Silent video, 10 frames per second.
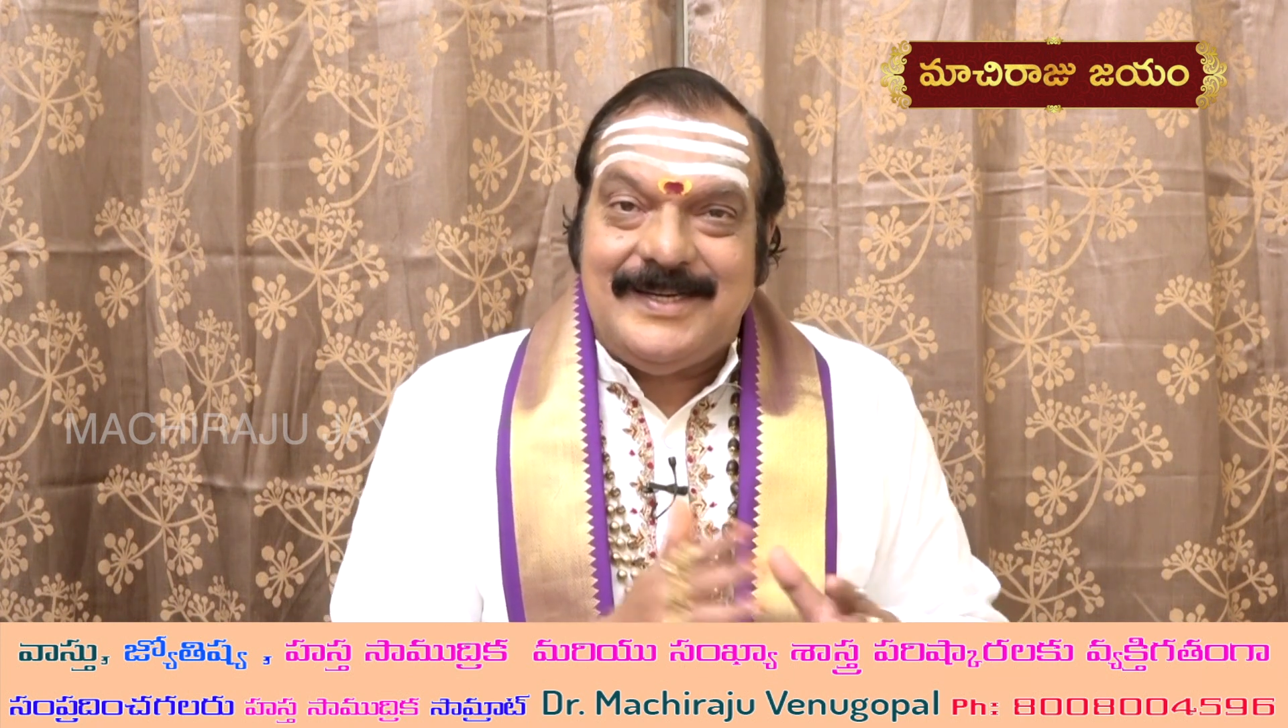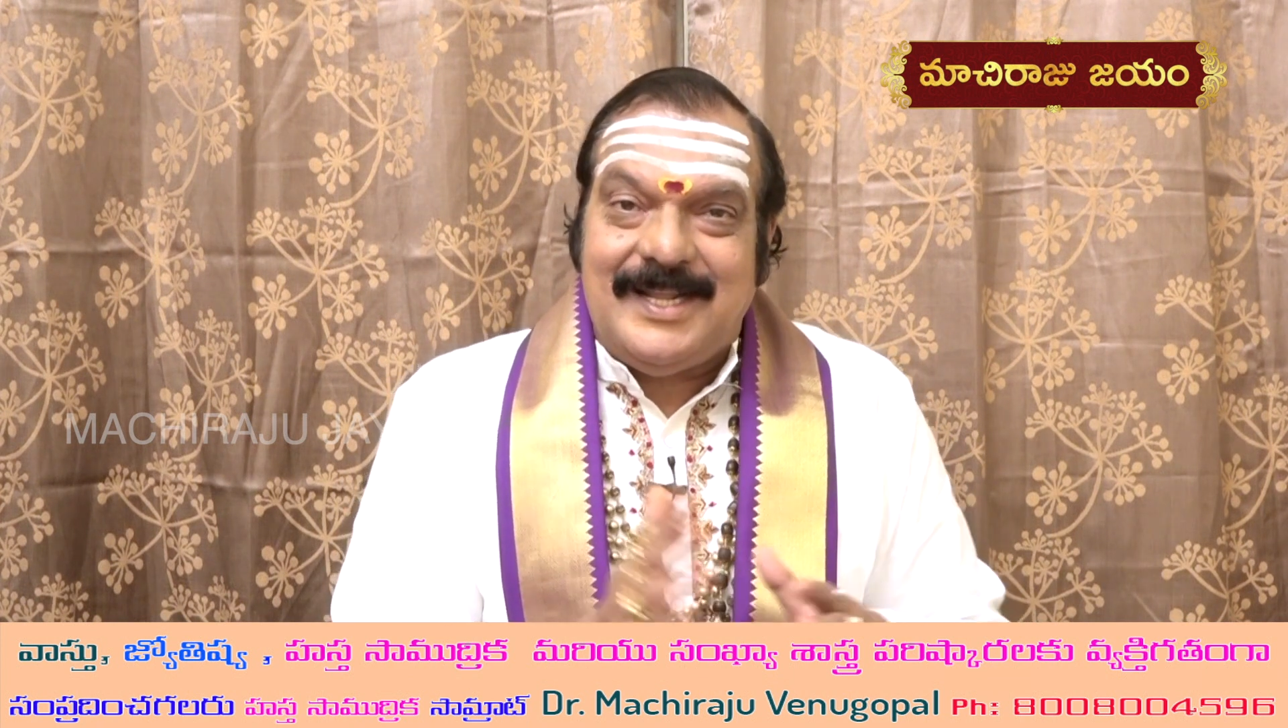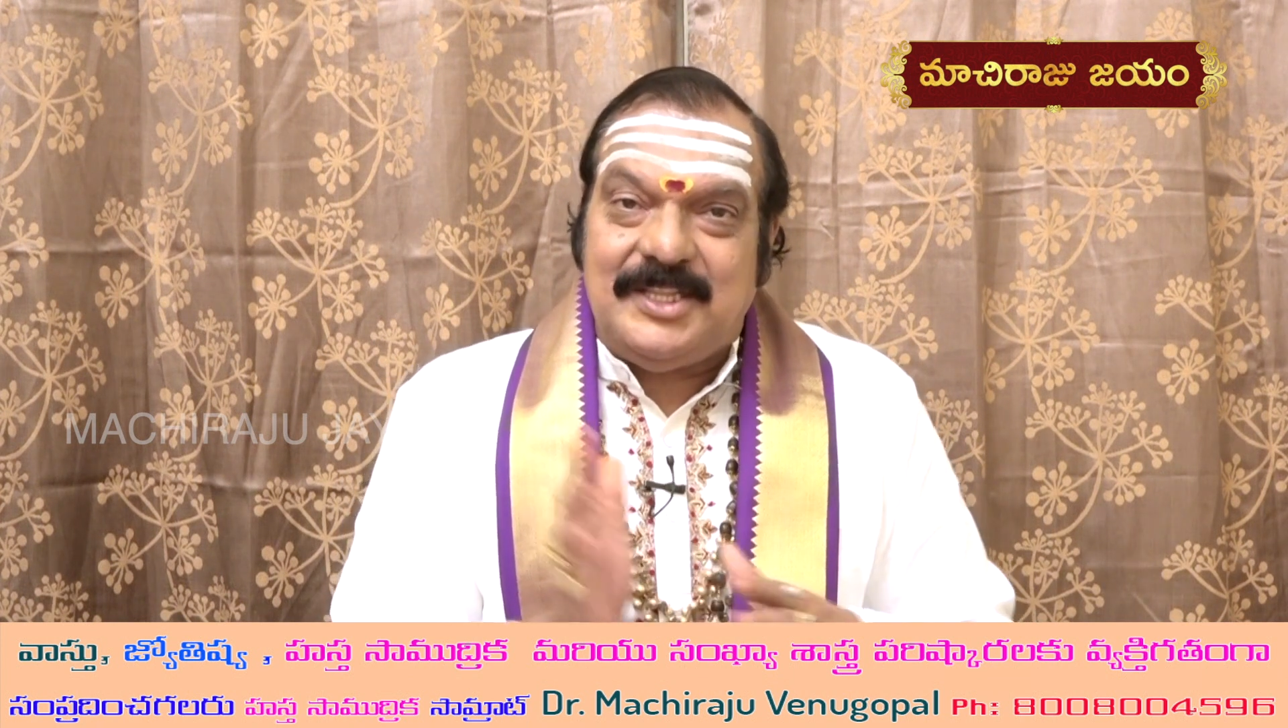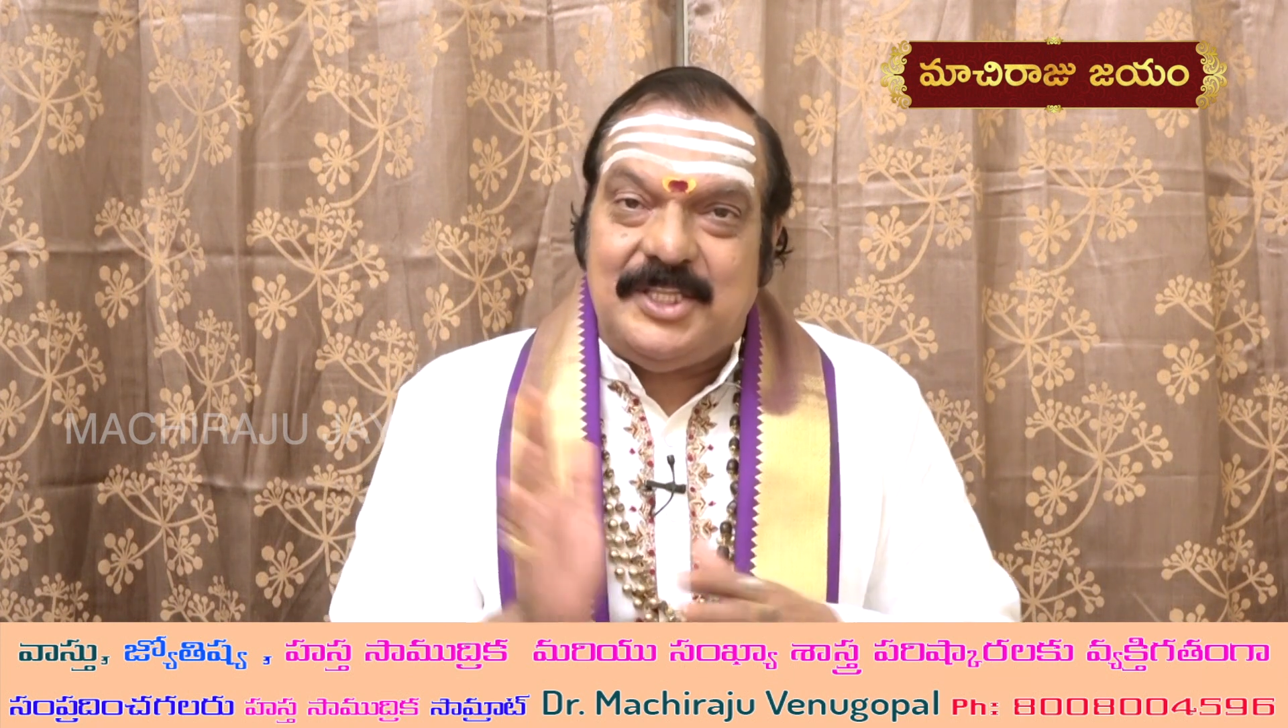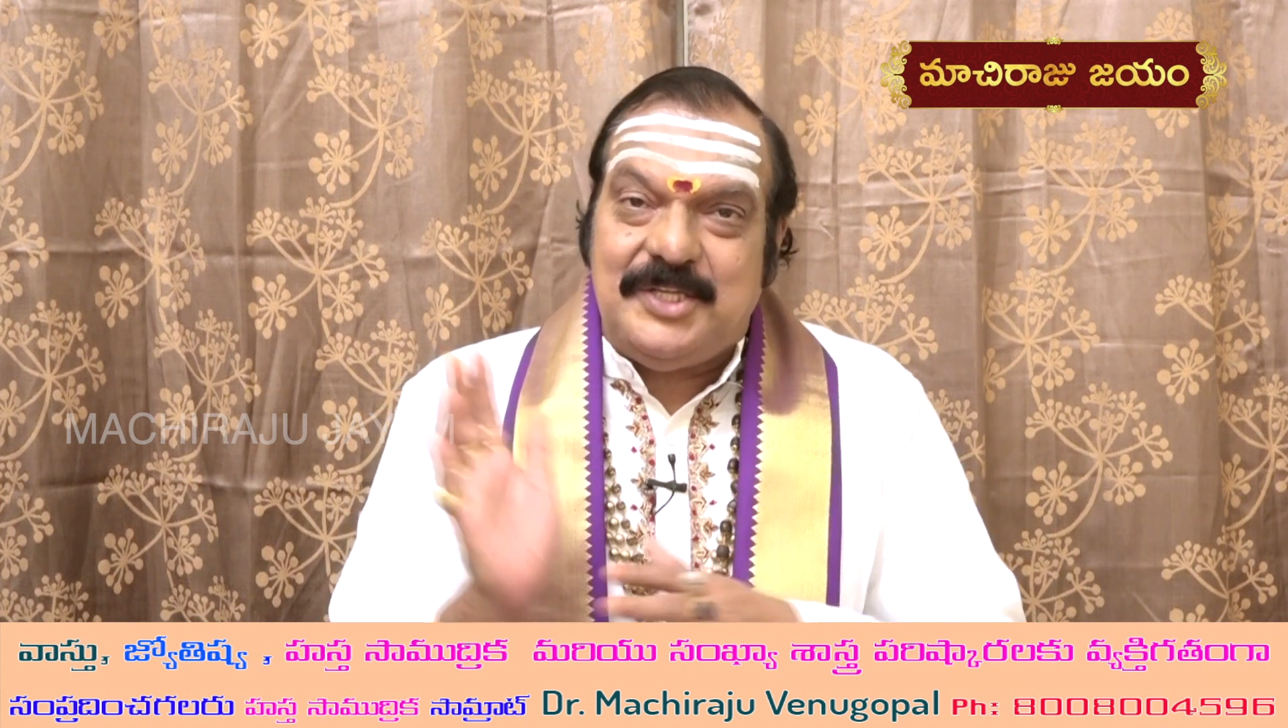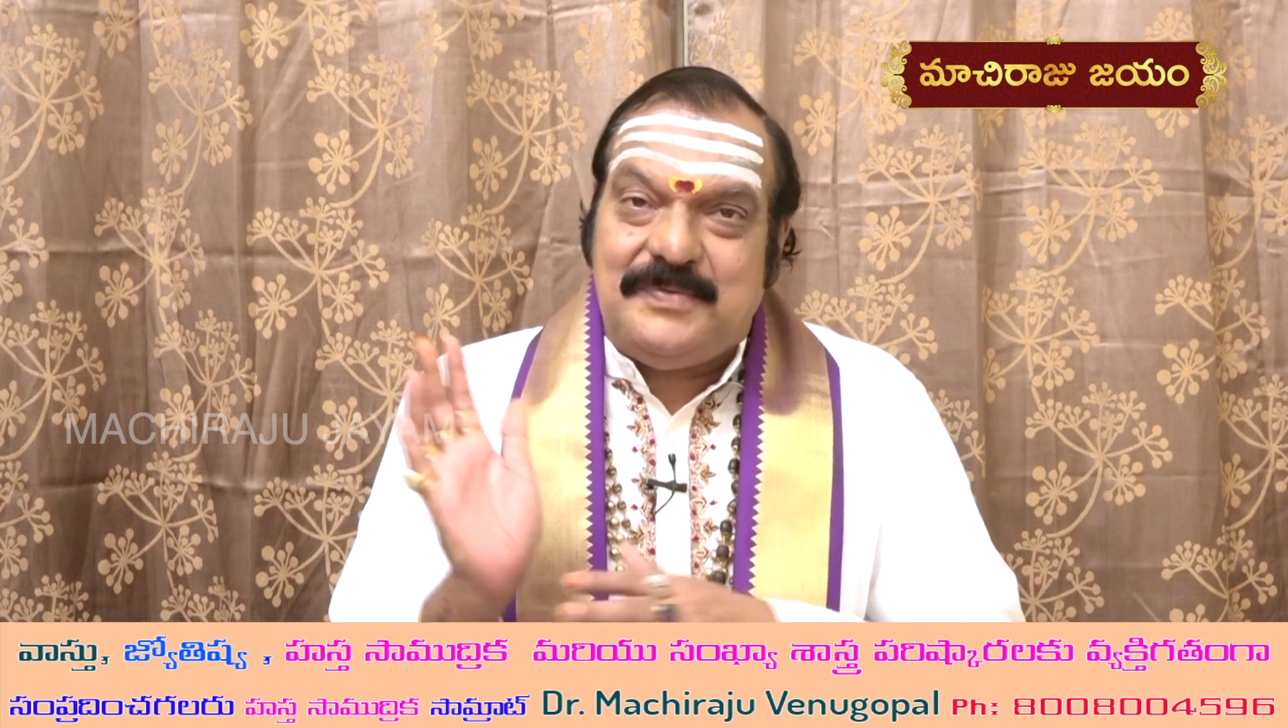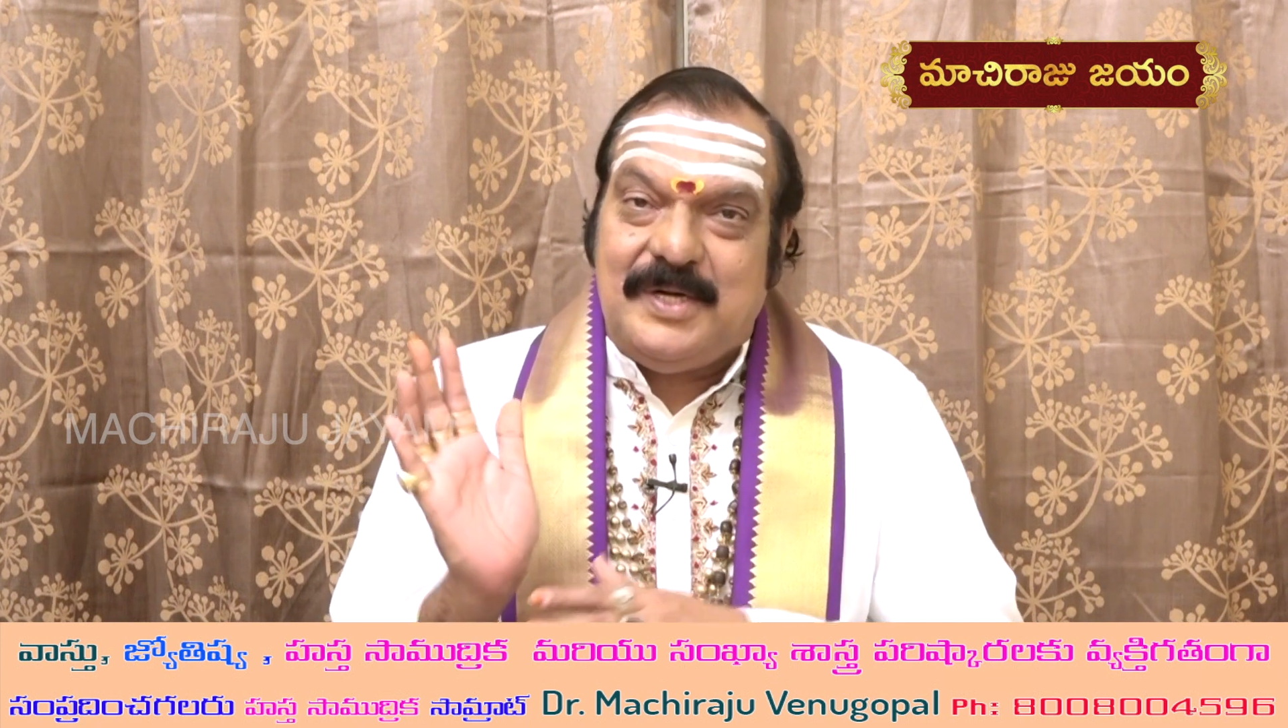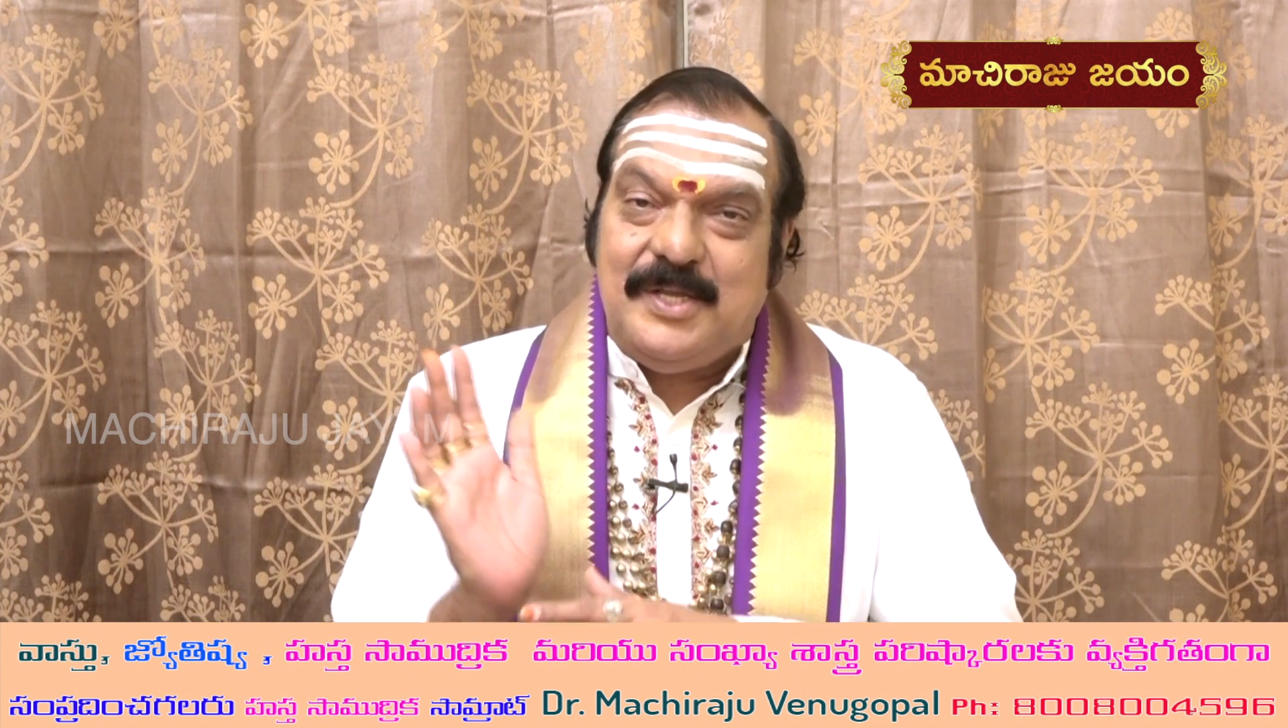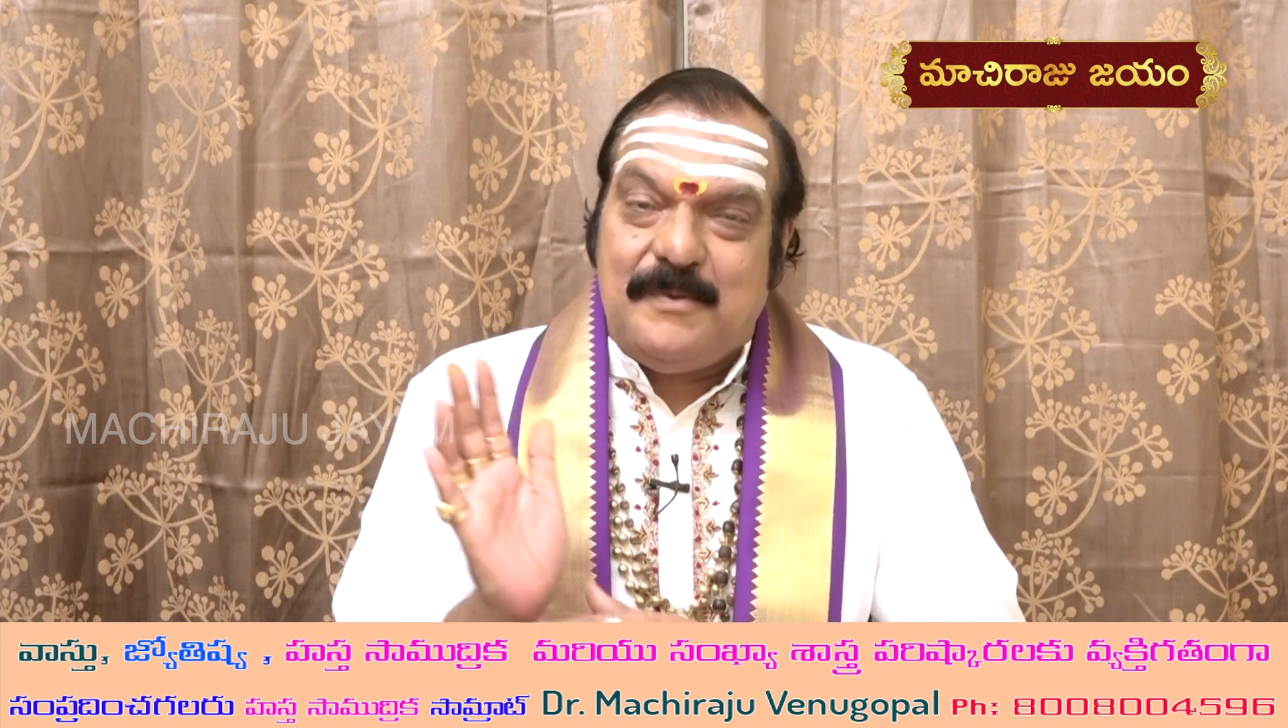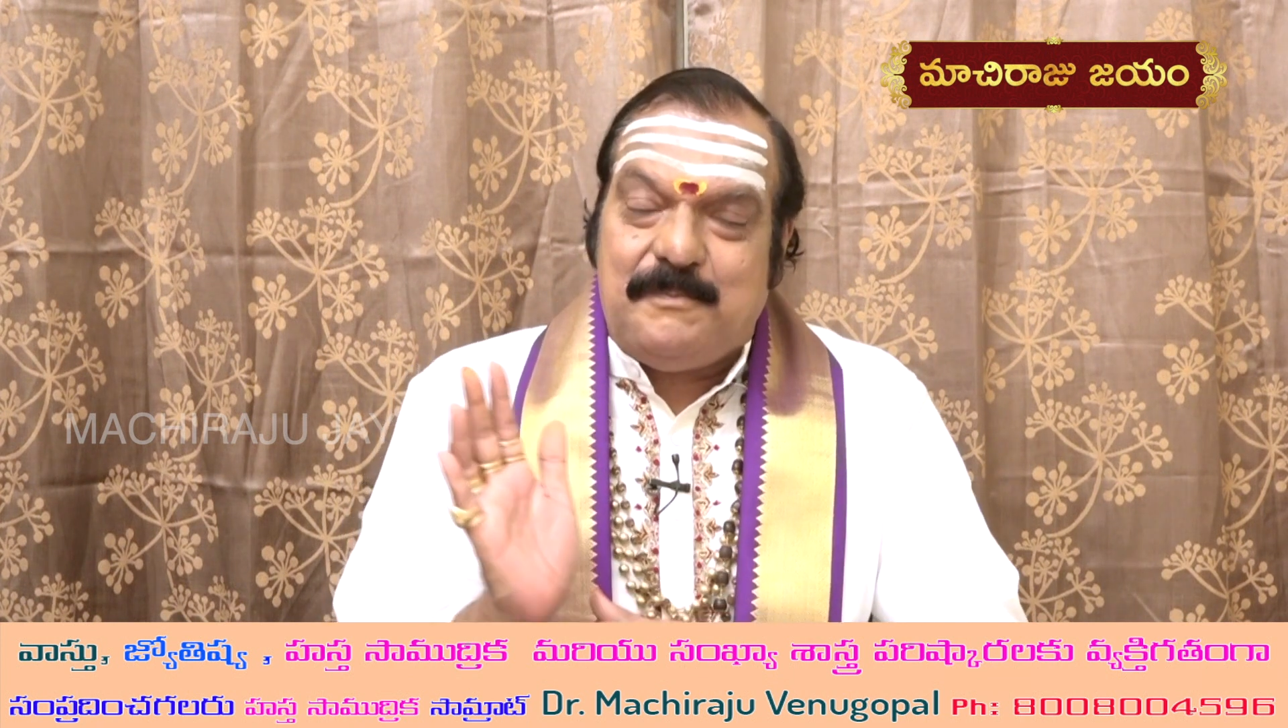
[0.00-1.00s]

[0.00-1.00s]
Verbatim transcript: నందీశ్వరుడు